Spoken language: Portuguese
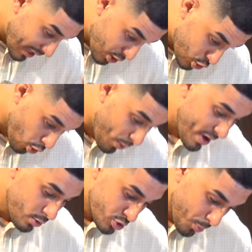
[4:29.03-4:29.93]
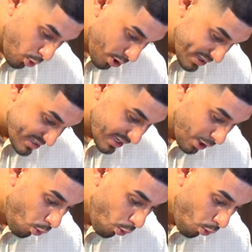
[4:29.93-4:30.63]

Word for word: deixou ele os bois e